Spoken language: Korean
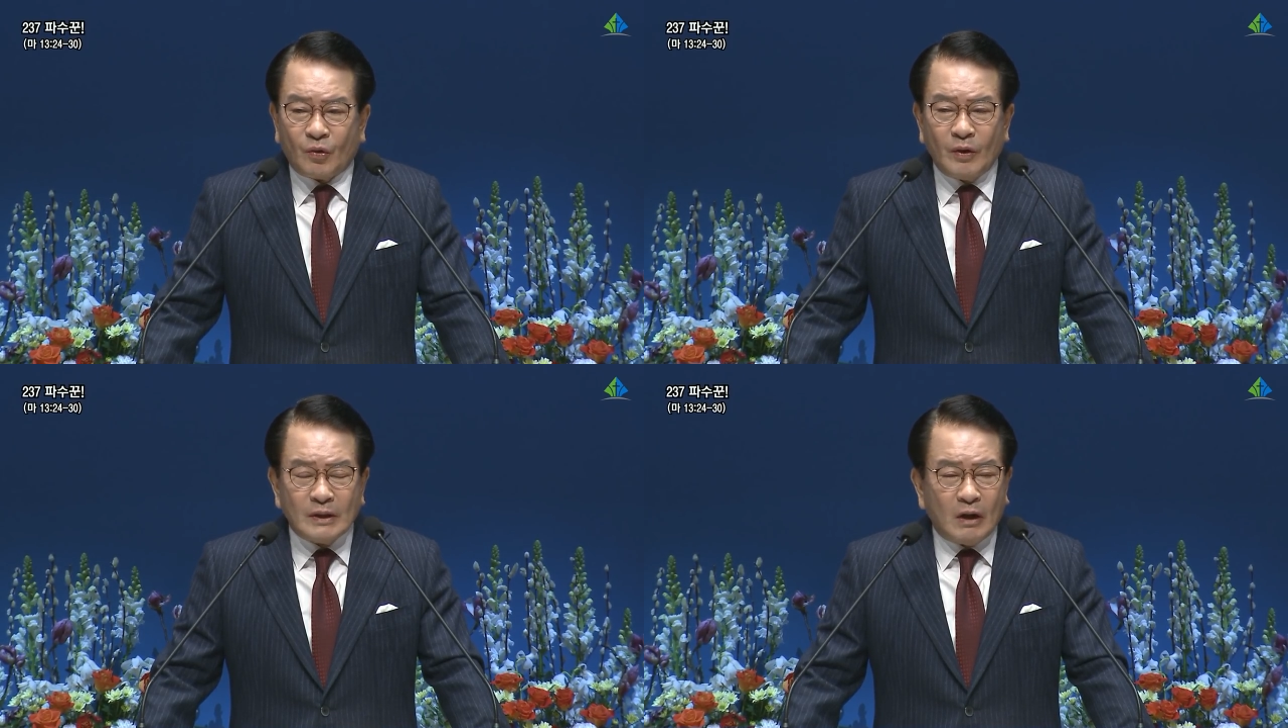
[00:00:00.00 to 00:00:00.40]

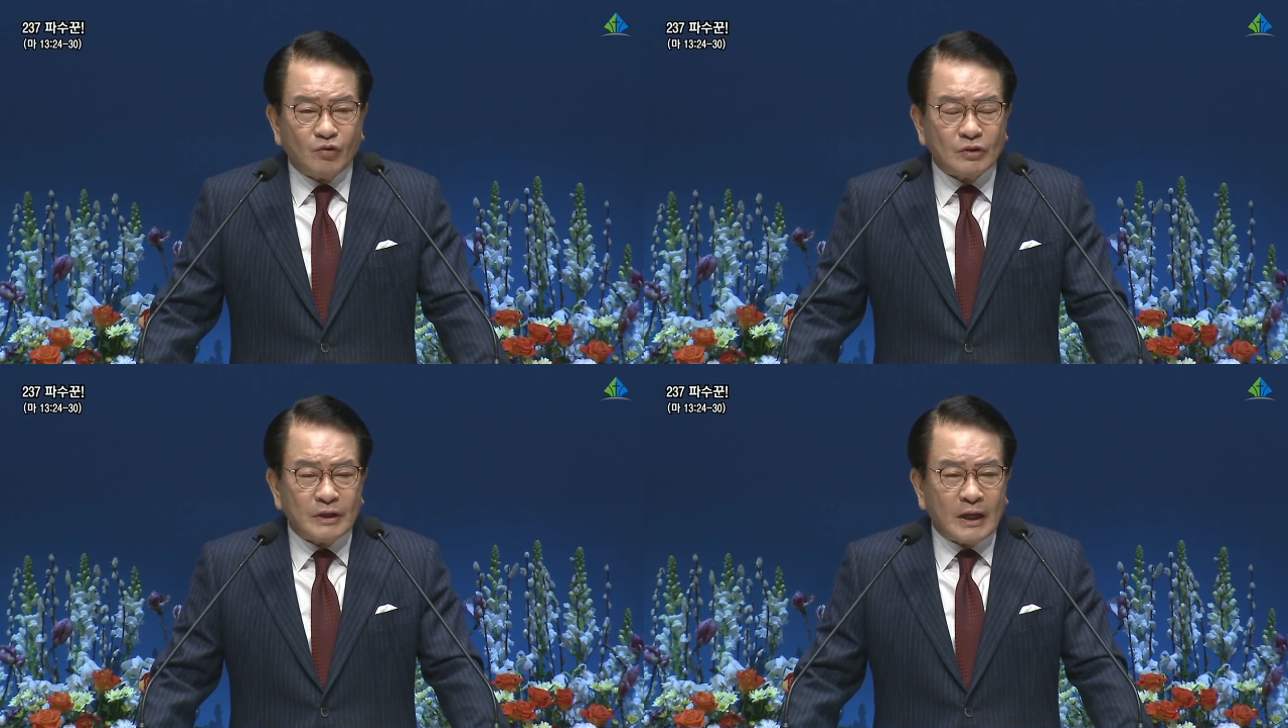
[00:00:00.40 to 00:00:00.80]
교회
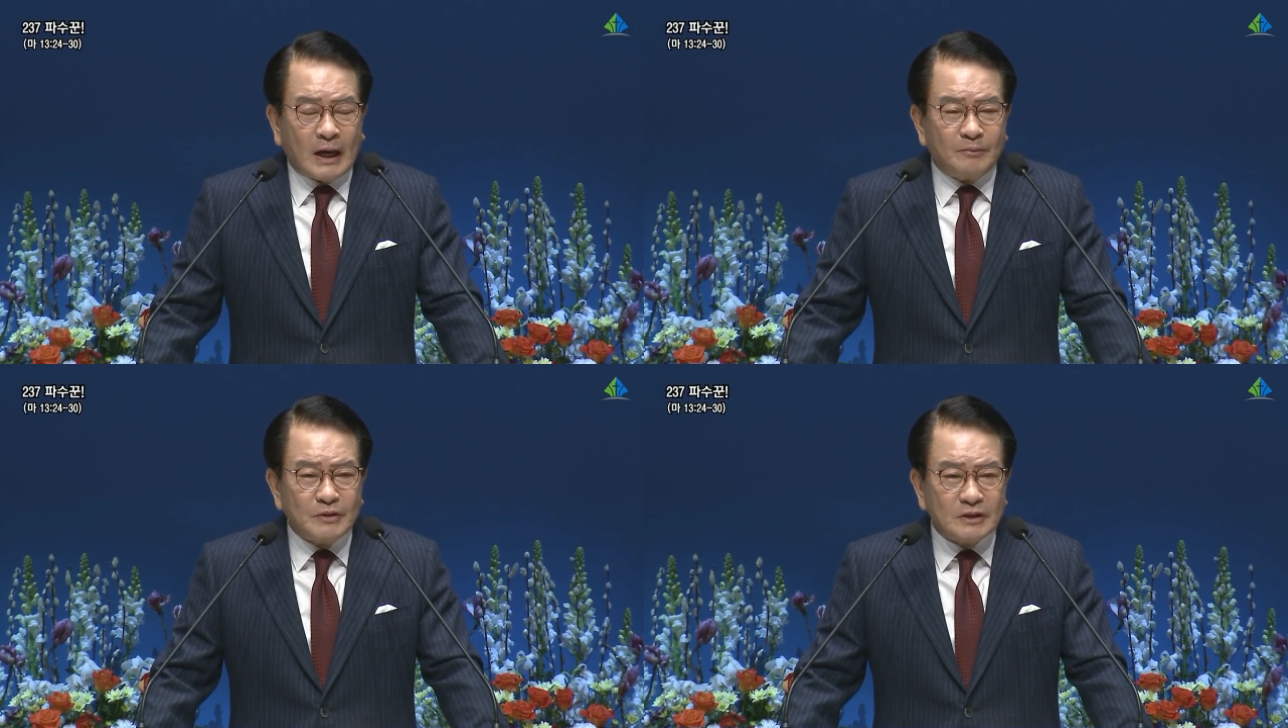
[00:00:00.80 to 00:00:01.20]
나오는데
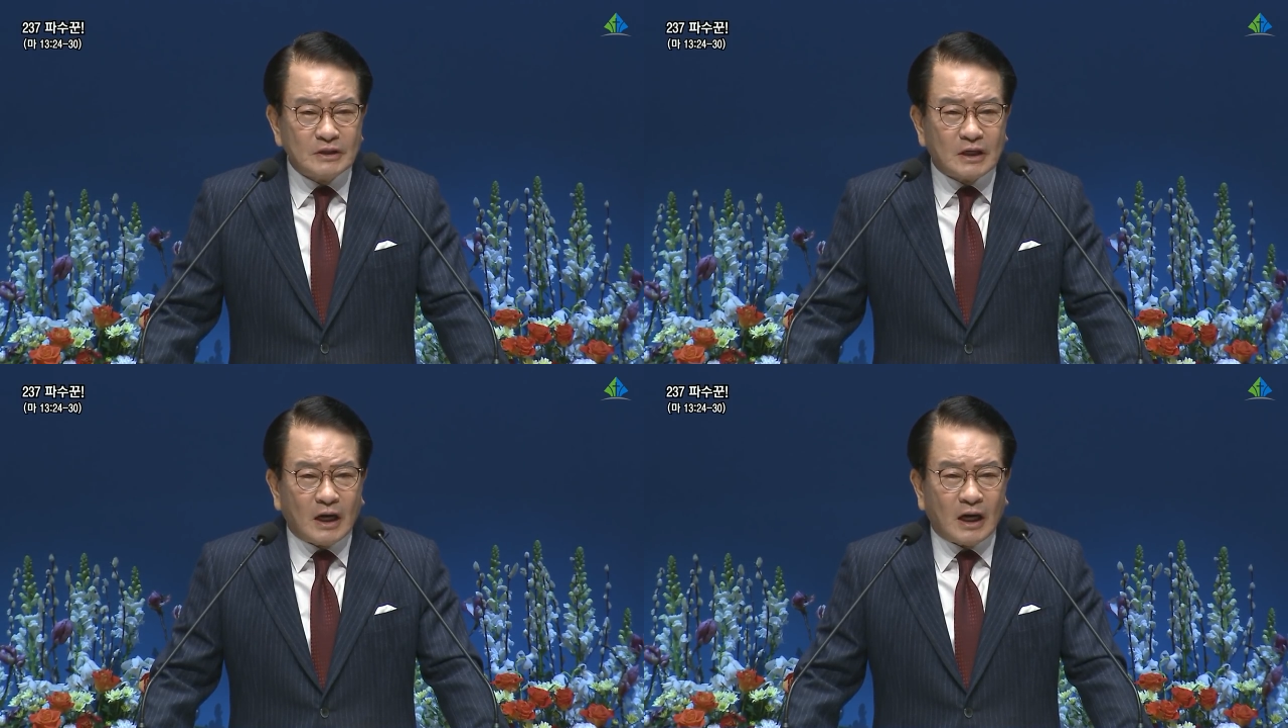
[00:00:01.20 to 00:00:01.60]
안
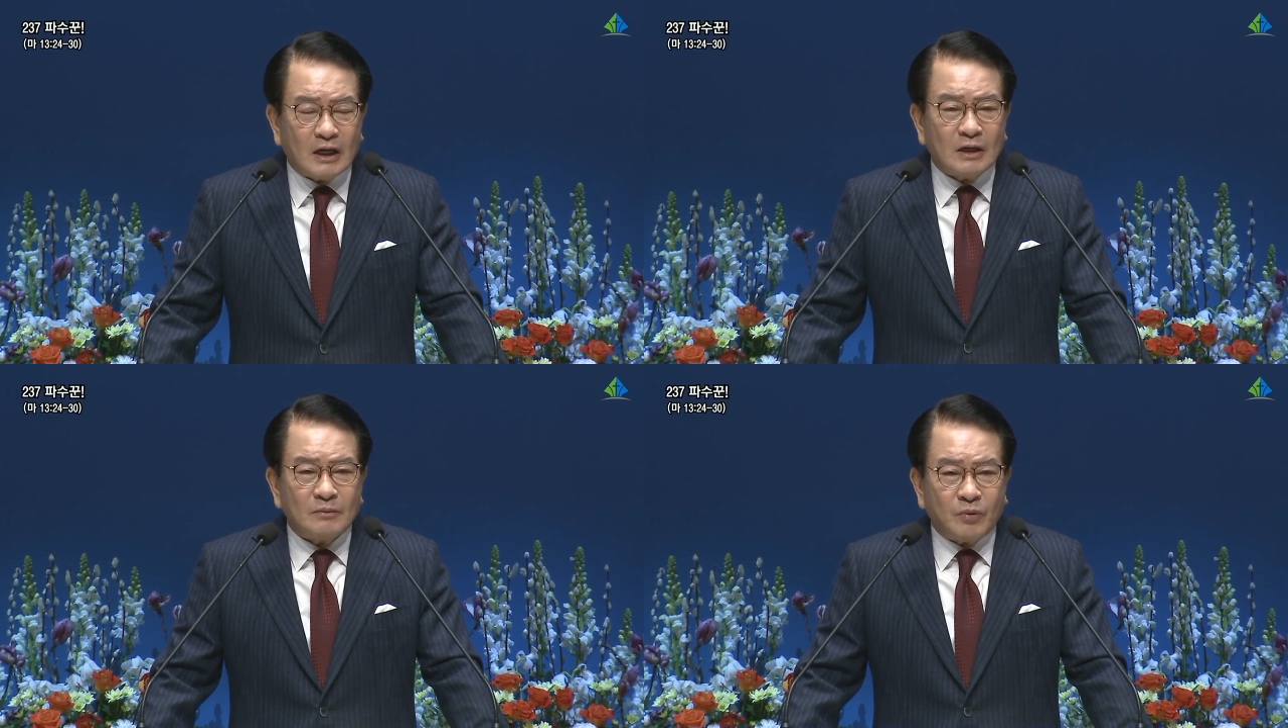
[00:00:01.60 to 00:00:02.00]

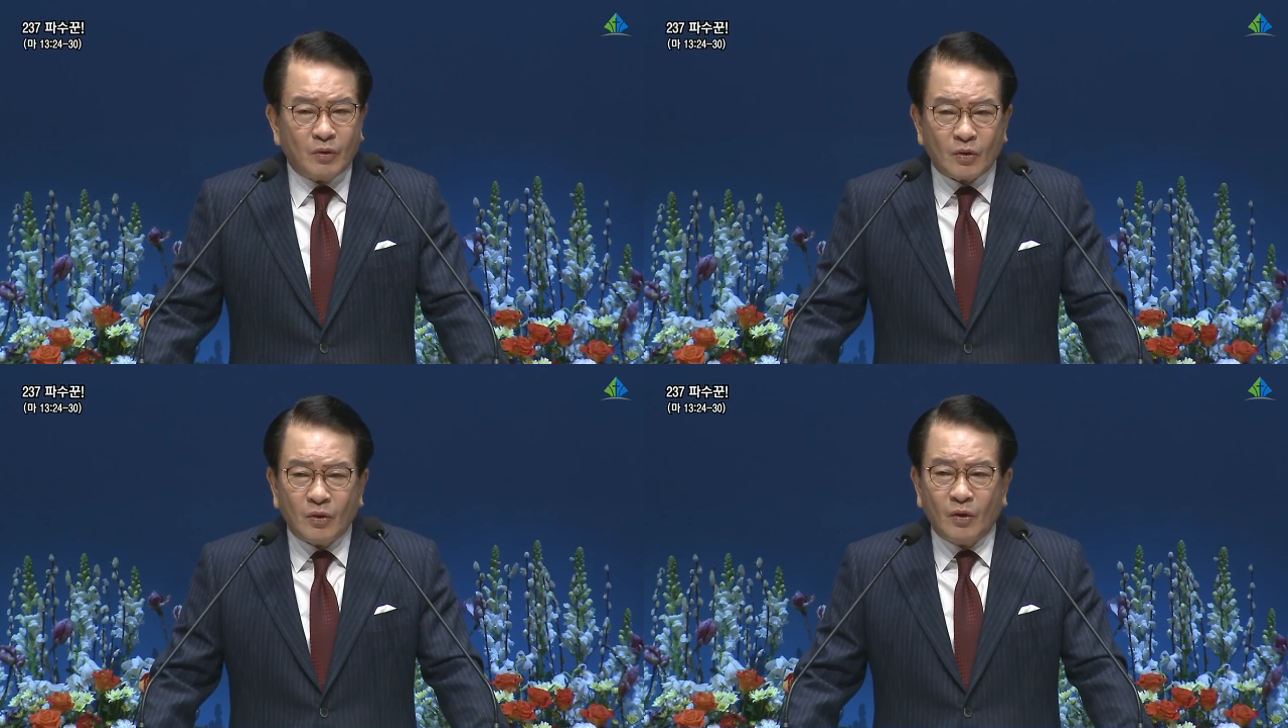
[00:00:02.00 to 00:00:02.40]
믿으니까
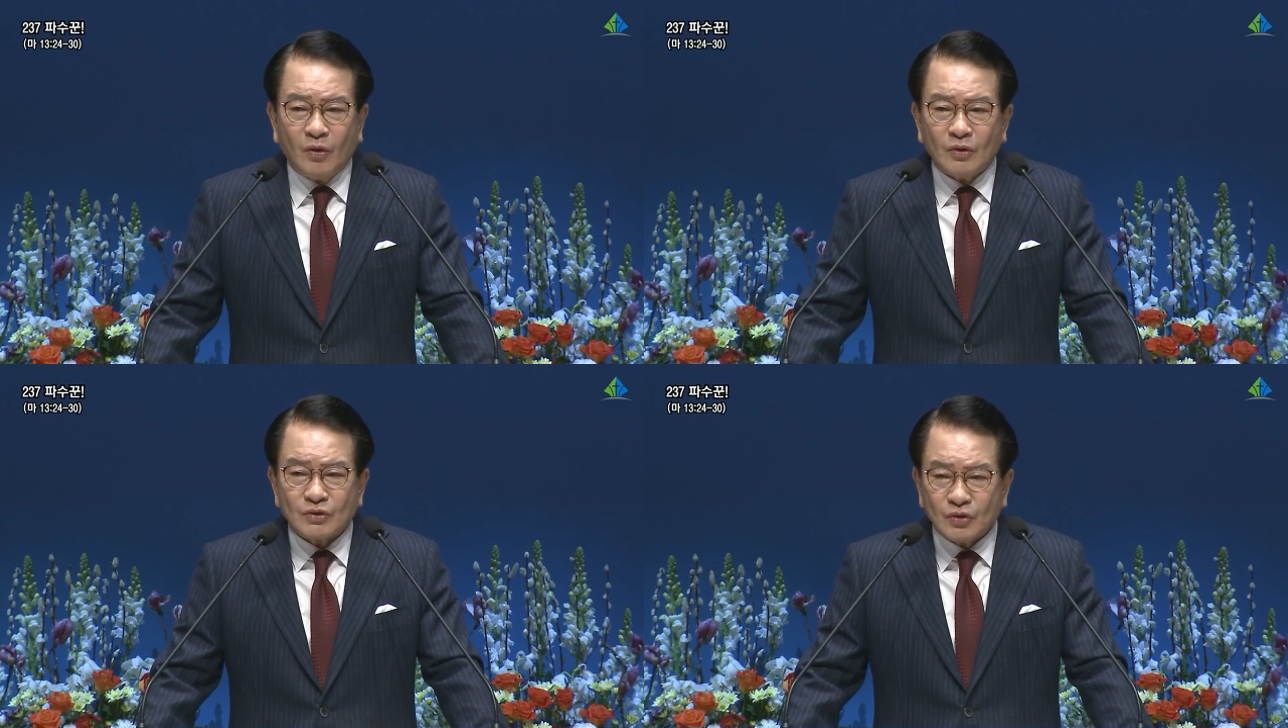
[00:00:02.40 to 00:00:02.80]

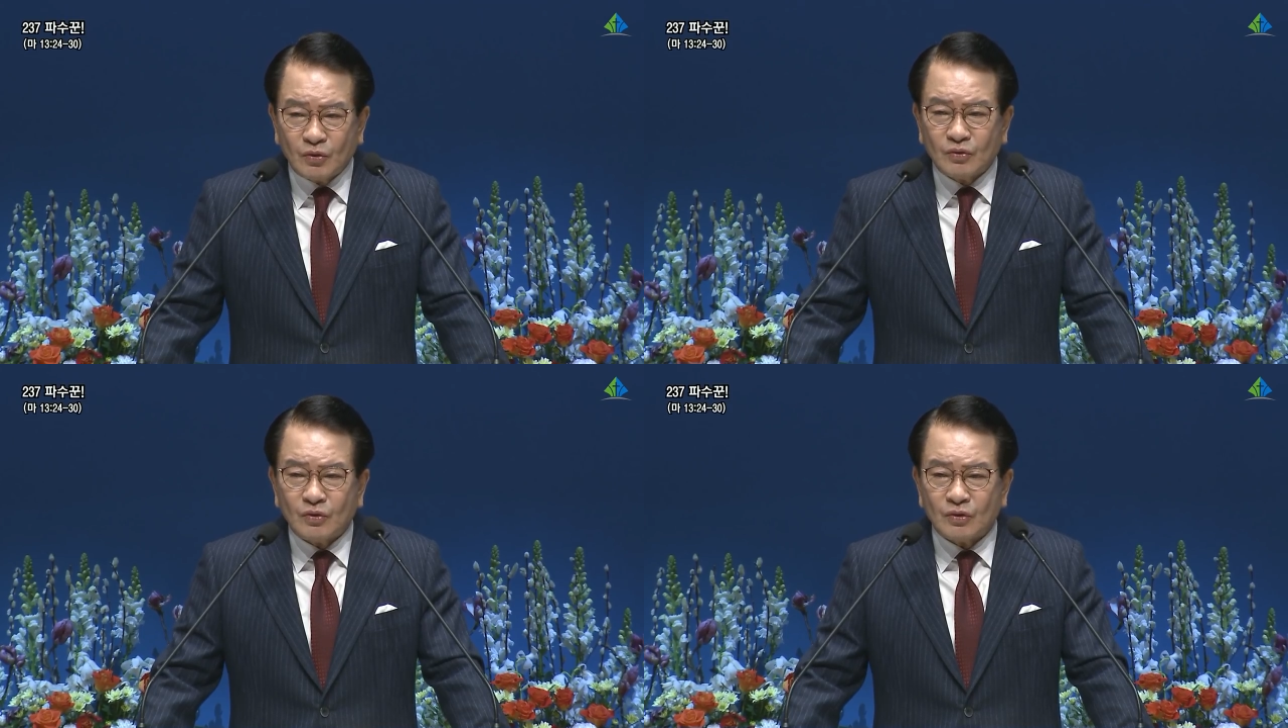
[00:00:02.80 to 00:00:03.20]
포로
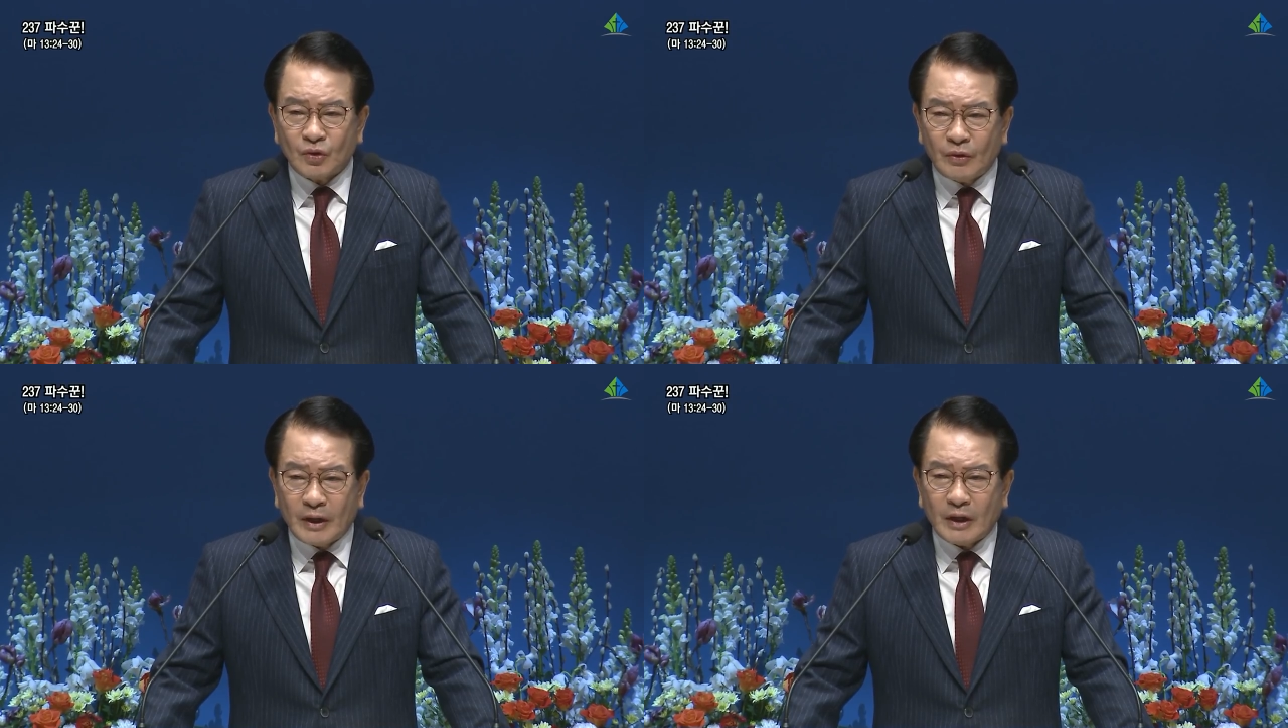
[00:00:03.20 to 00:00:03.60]

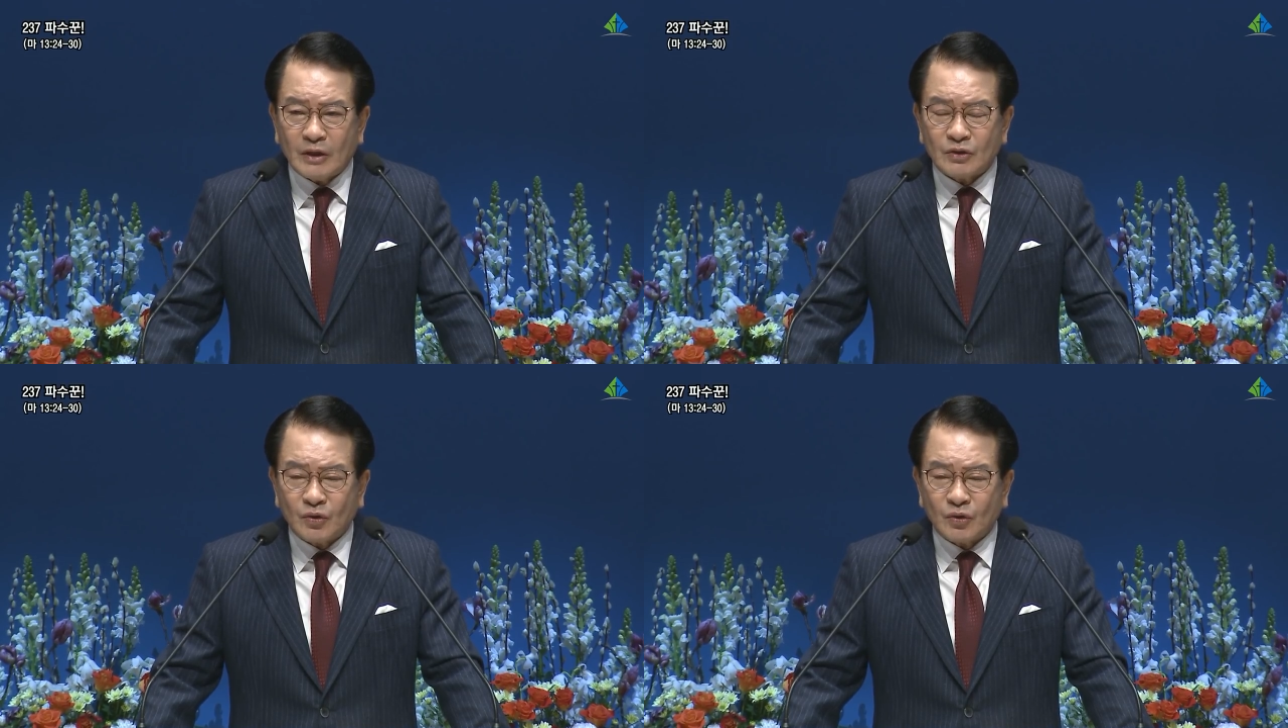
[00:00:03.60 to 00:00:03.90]
속국 노예,